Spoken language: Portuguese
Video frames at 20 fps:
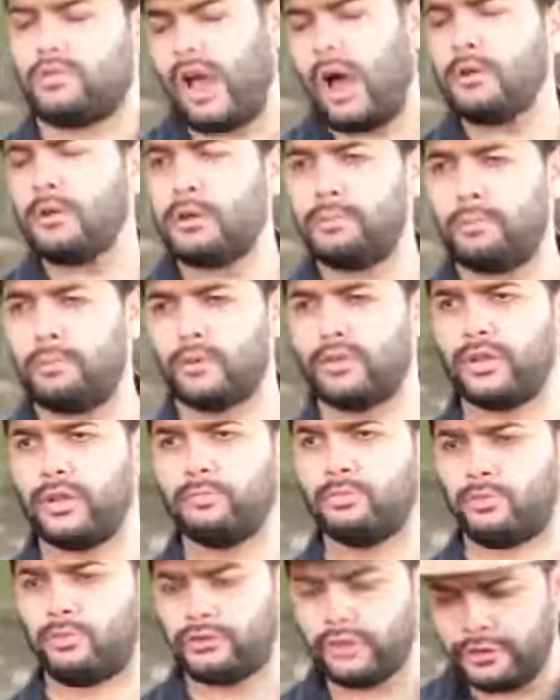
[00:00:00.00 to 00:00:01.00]
Claro que
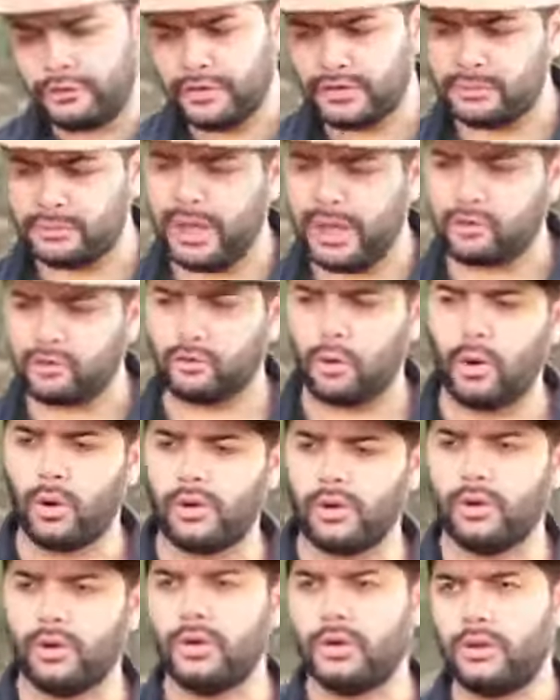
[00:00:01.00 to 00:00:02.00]
podemos. Eu já fiz a minha
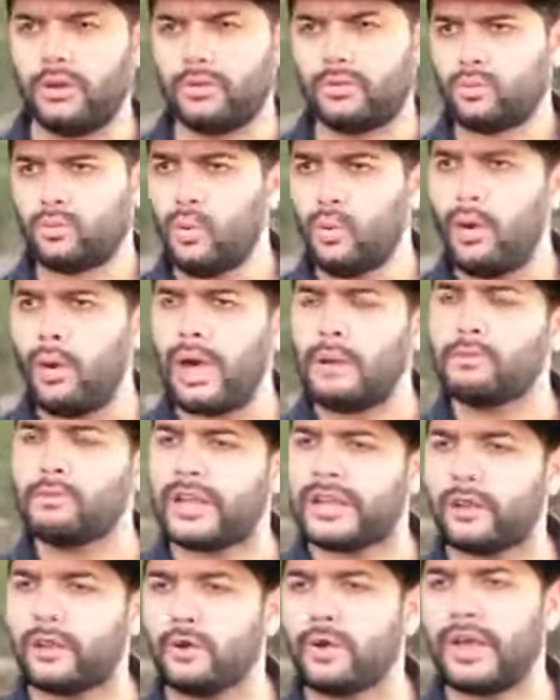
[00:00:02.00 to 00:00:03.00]
escolha. Tu é a
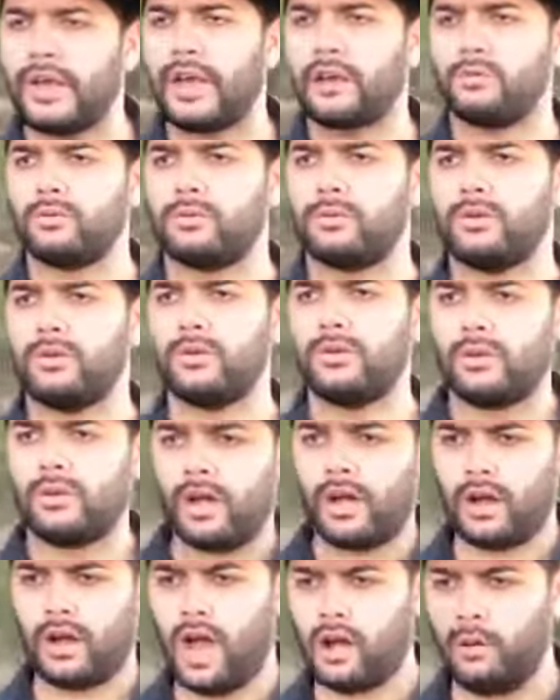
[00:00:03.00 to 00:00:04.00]
mulher que eu quero.
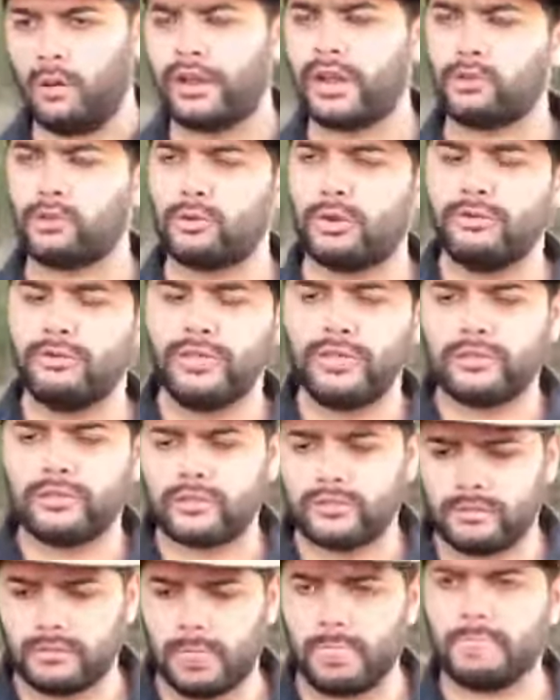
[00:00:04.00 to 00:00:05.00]
Agora é tua vez.
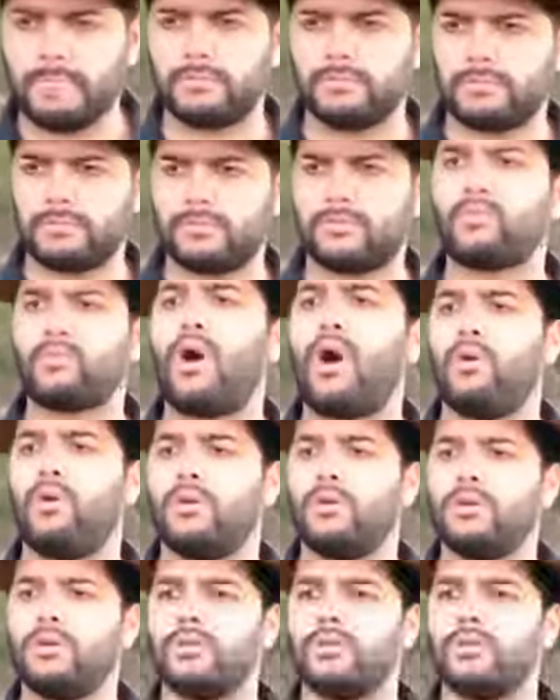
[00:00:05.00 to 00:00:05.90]
Qual?